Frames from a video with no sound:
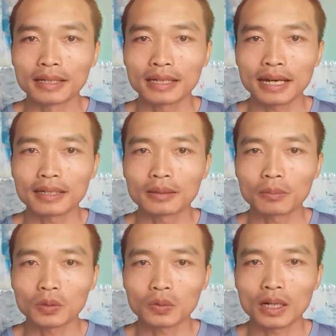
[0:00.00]
bảy ngày
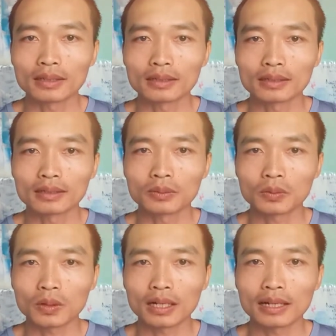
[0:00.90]
là một tuần, cứ
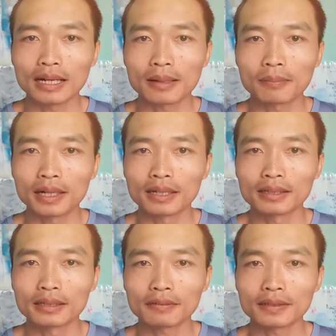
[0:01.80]
một tuần là
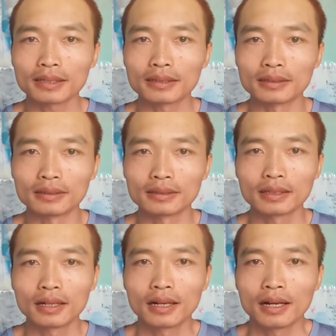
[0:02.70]
mời Phật tử,
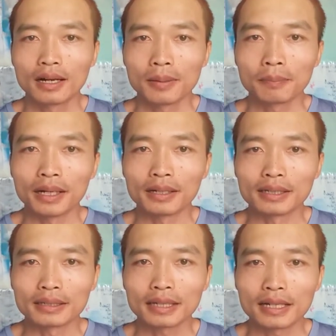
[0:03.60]

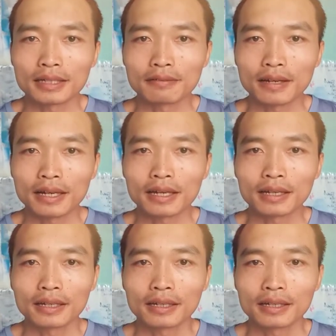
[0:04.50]
mời thầy
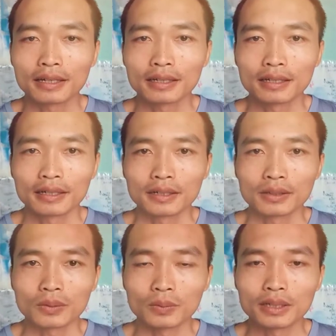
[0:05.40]
về
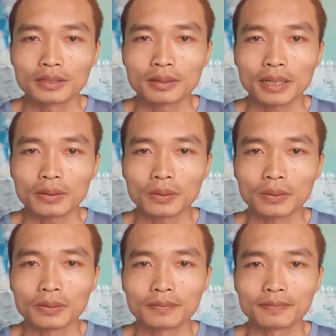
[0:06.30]
tụng kinh cho bà
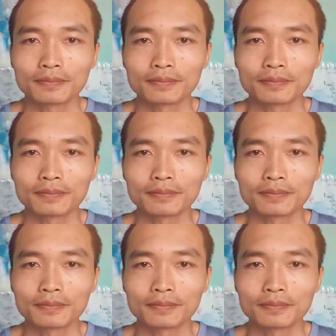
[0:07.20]
nội.